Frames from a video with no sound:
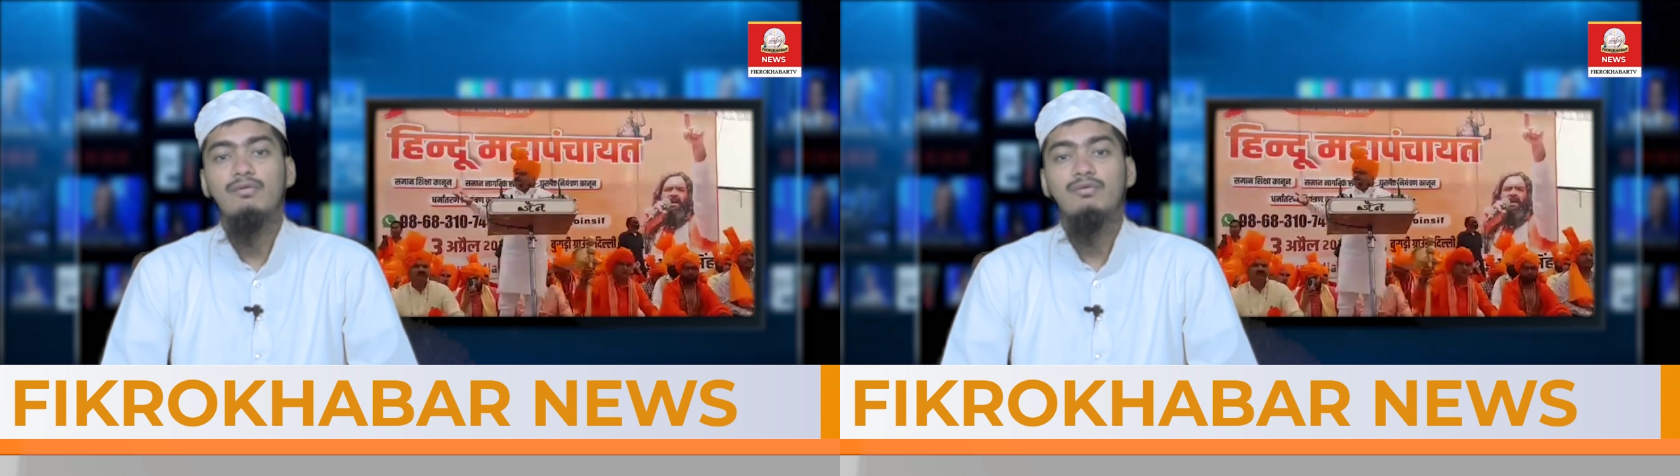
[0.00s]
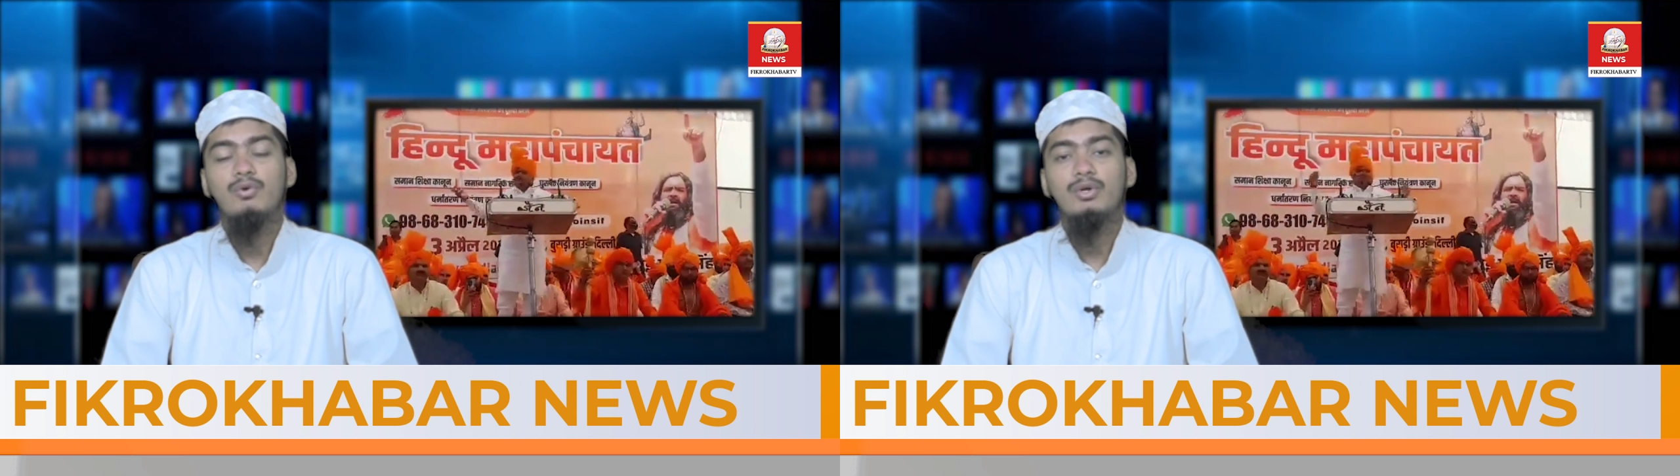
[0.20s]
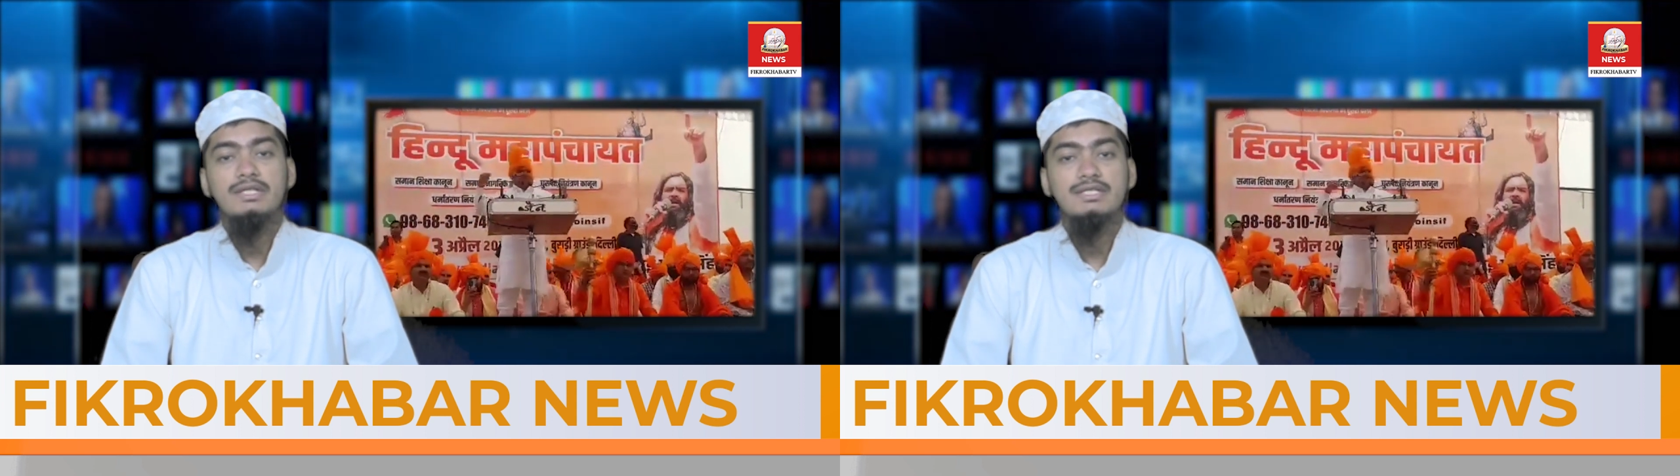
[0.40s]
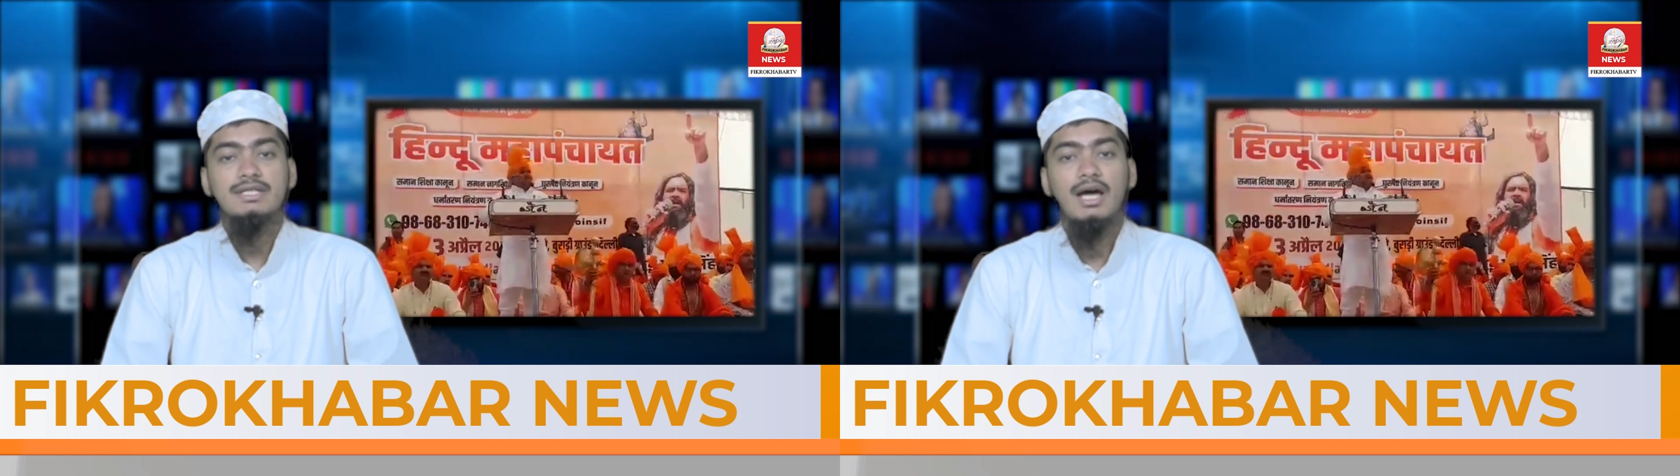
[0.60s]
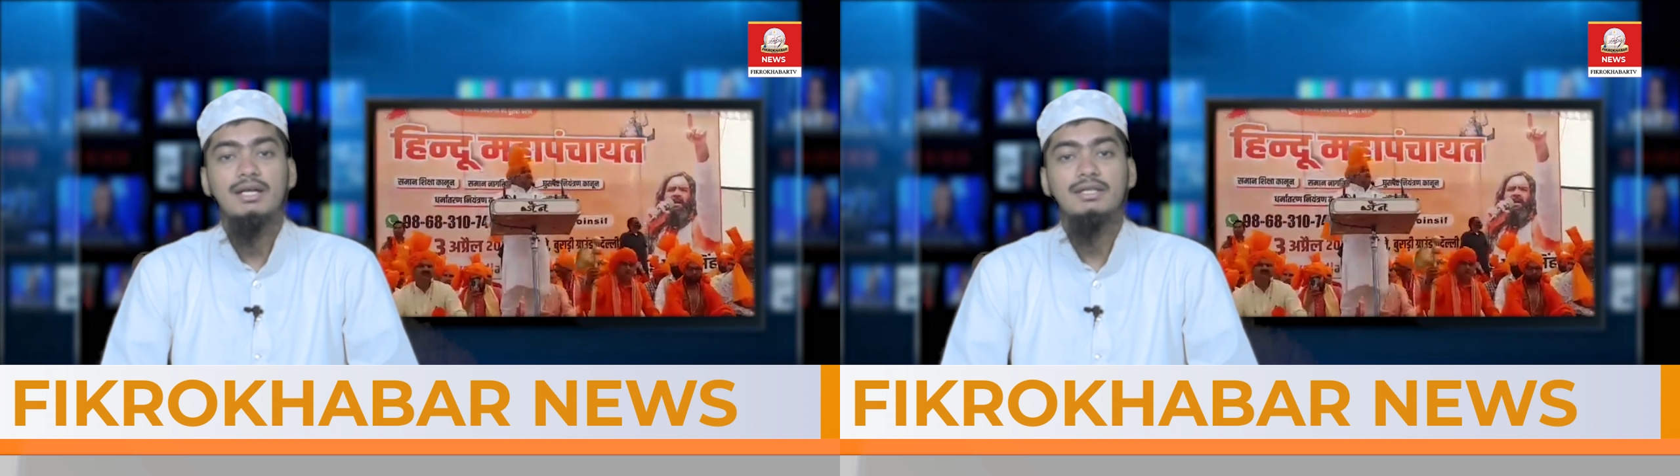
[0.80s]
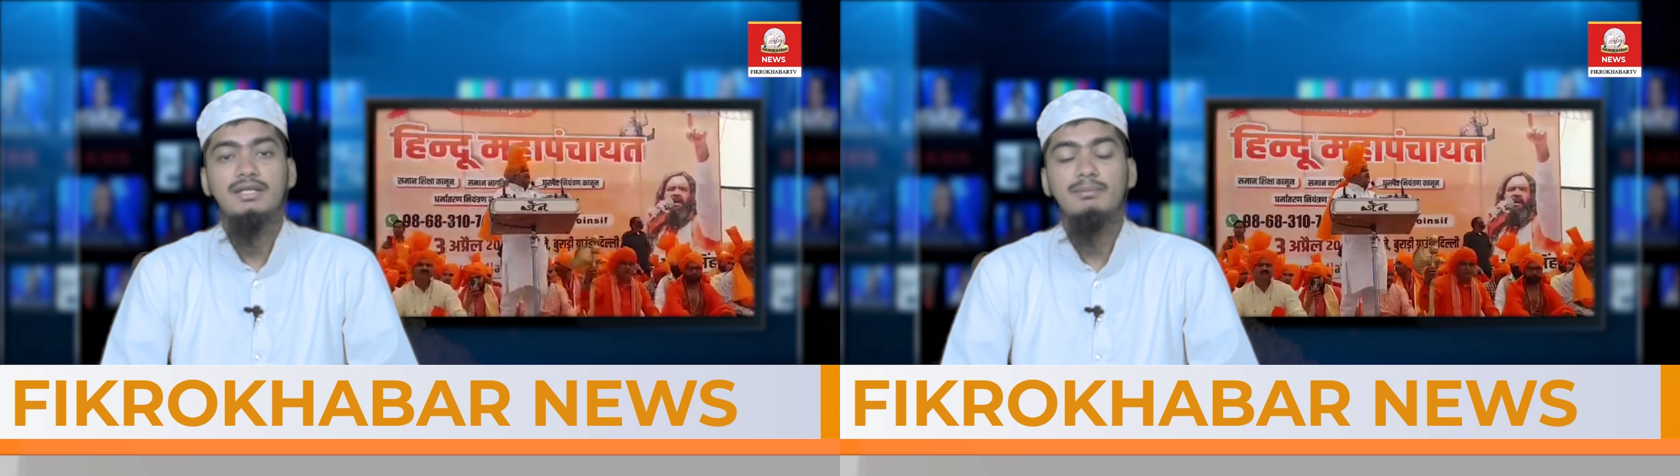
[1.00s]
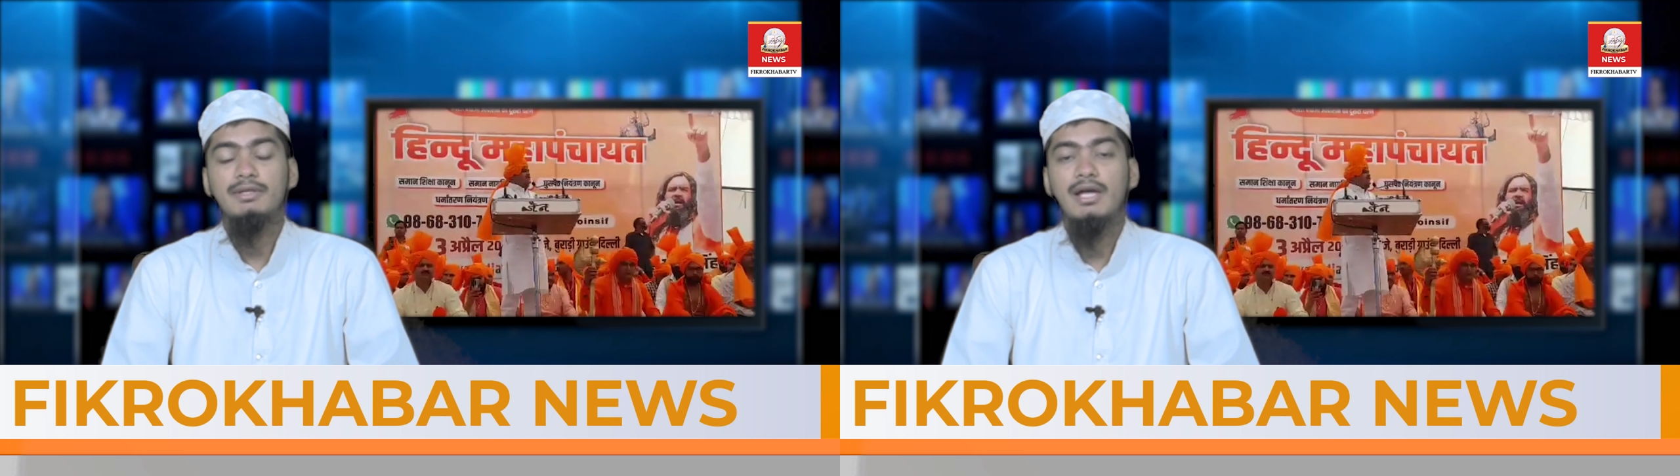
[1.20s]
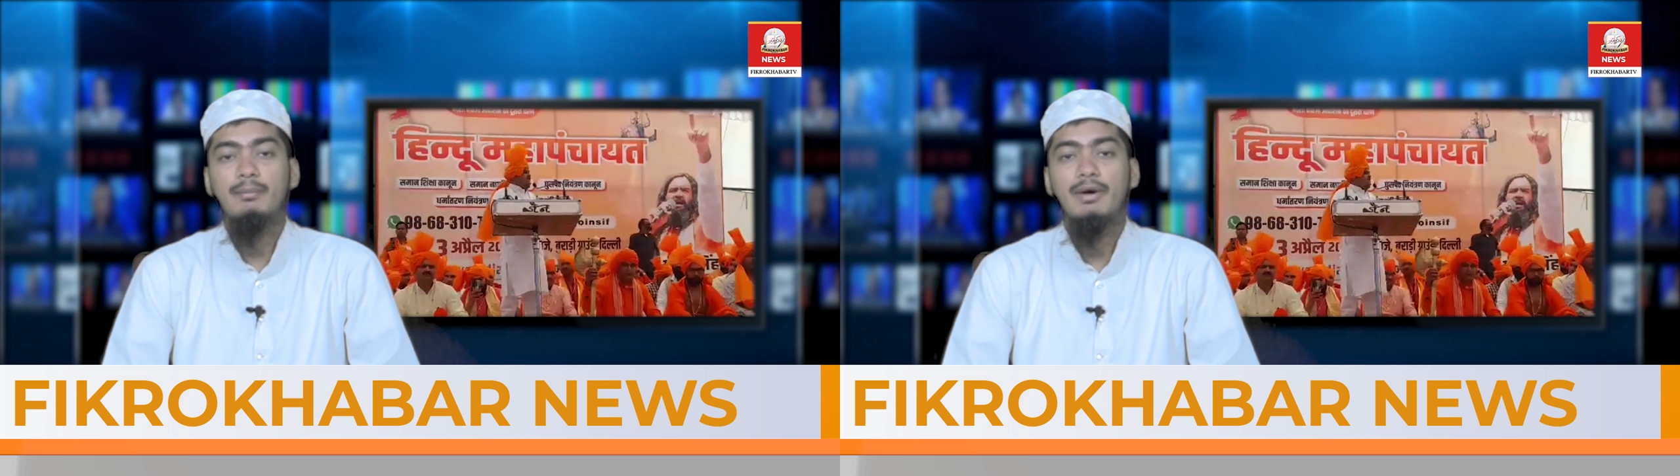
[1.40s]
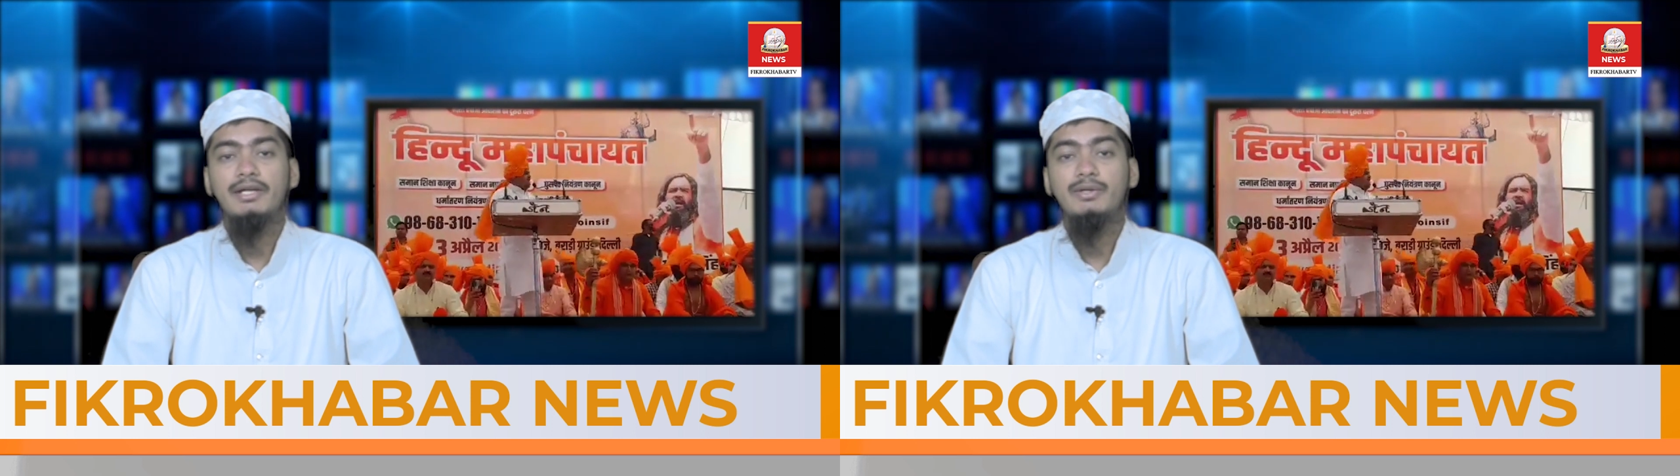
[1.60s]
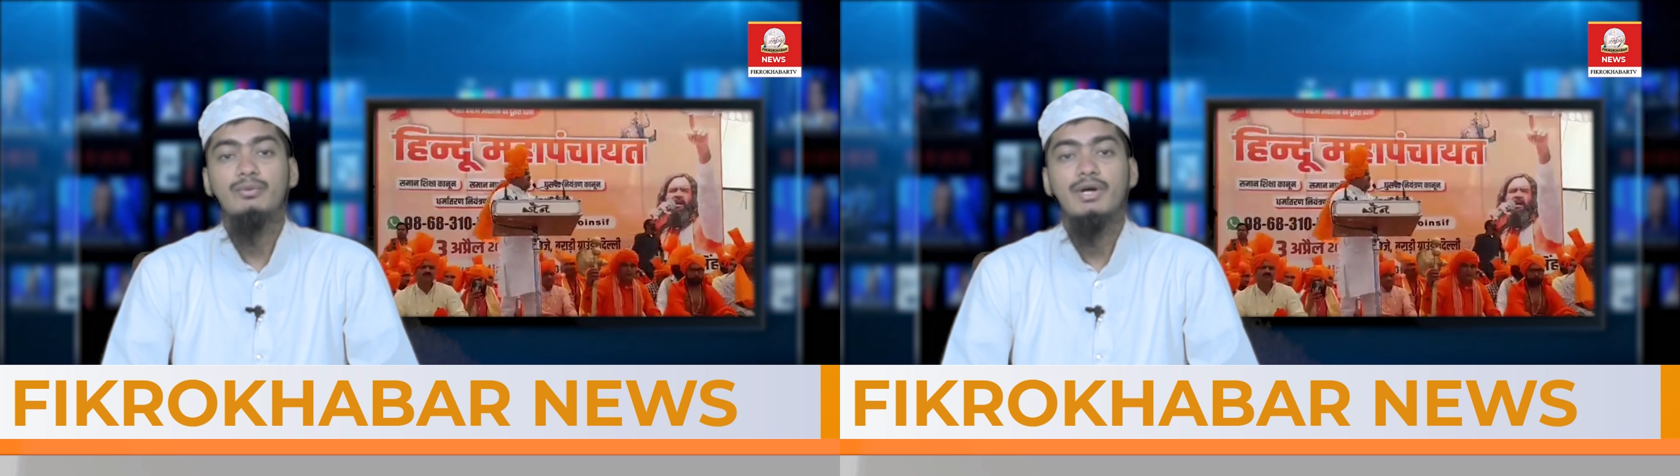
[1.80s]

वो इंसान की बदामालियों